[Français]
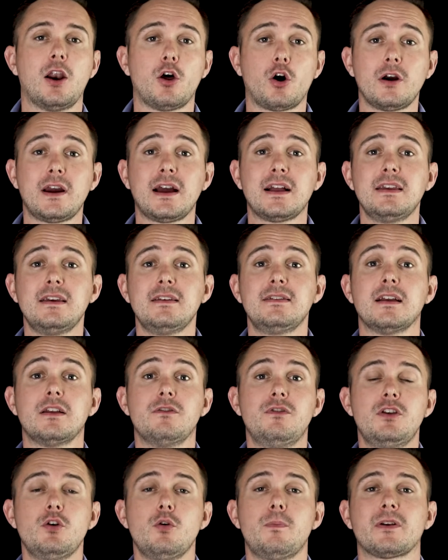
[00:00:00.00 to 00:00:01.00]
alors regardez cette
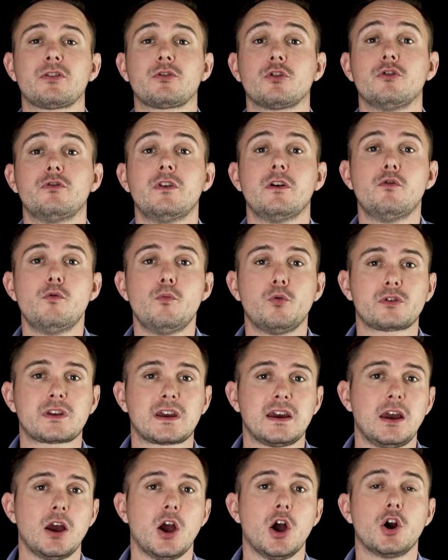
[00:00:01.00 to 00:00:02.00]
vidéo parce que je vais vous
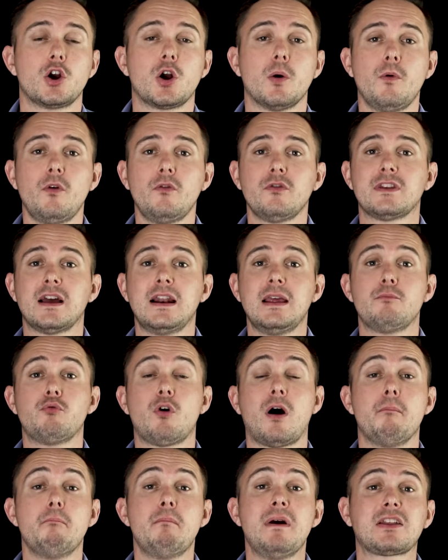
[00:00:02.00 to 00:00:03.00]
montrer comment vous allez
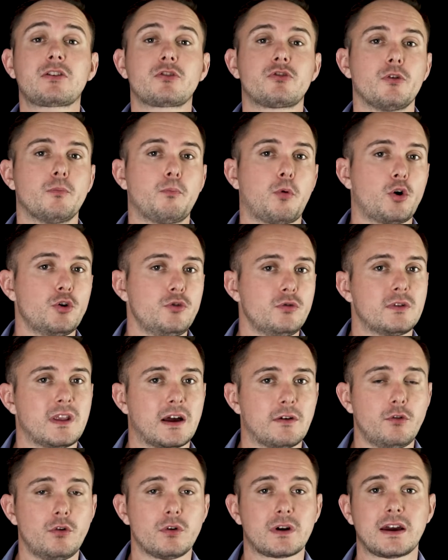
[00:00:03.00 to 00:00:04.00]
pouvoir mettre ce produit en
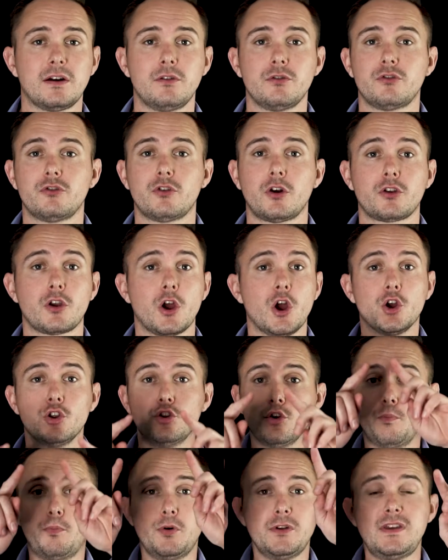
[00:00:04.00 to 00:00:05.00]
avant en créant une sorte
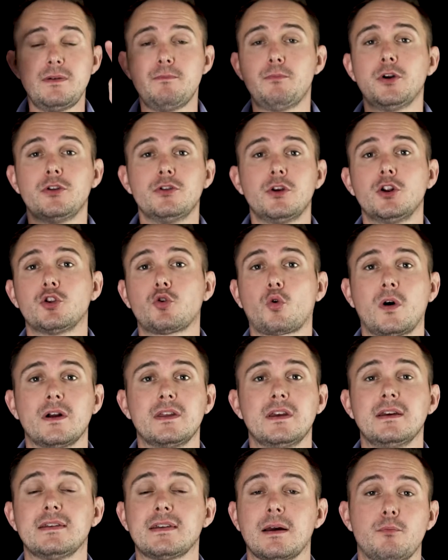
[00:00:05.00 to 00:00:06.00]
de petit bundle
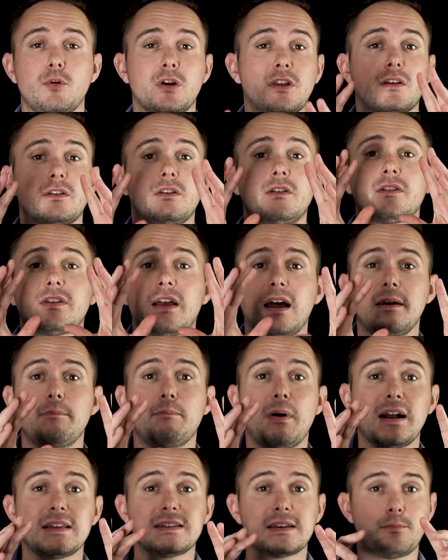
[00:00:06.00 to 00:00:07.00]
3D, ça peut être dans un
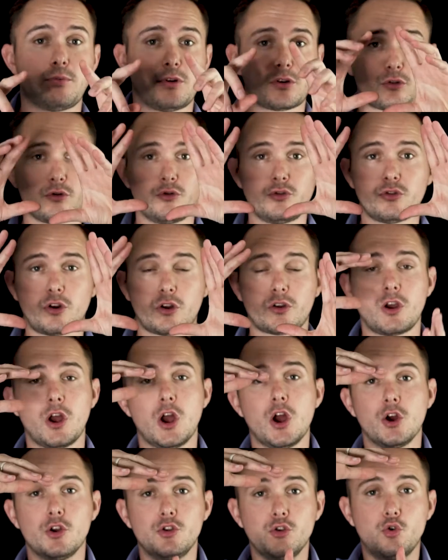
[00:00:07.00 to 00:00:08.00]
iPad, ça peut être une sorte
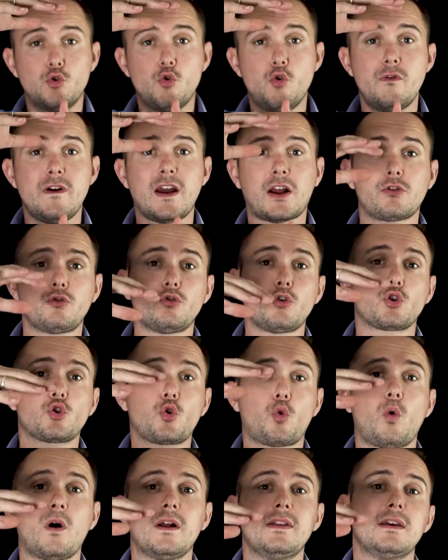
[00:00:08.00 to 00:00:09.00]
de couverture
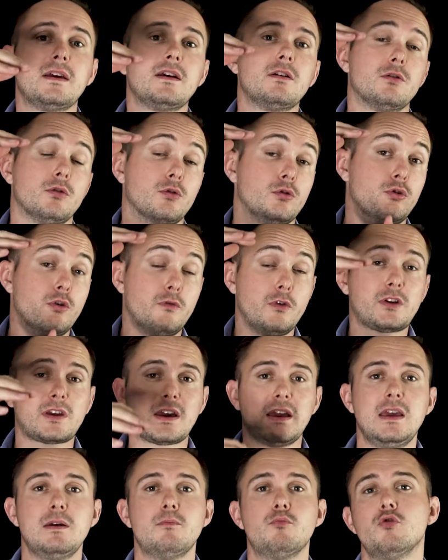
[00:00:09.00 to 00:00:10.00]
3D de, de
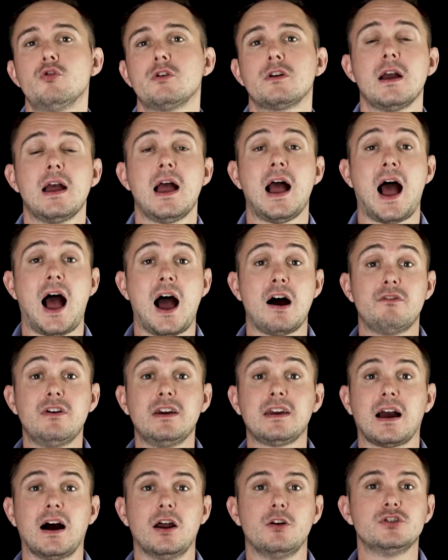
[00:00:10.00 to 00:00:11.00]
votre e-book
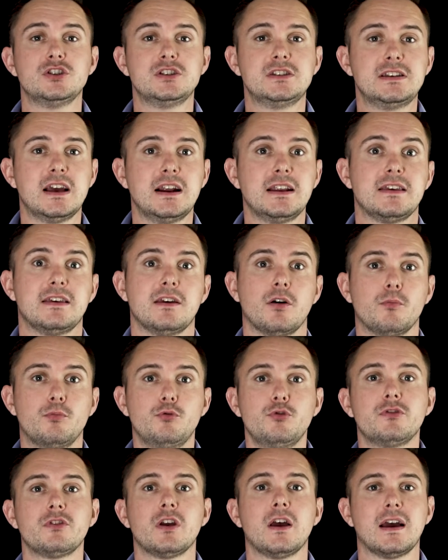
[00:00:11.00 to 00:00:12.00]
avec un logiciel qui est en
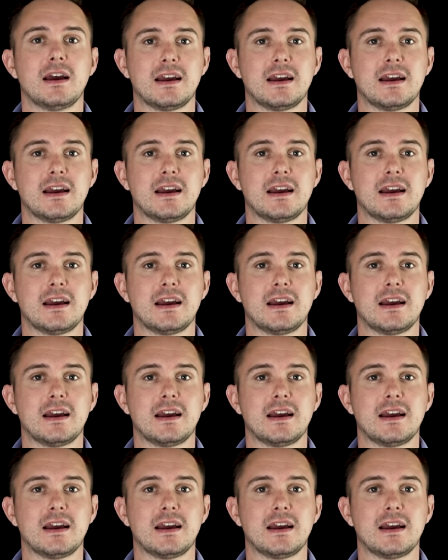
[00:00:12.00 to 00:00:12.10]
plus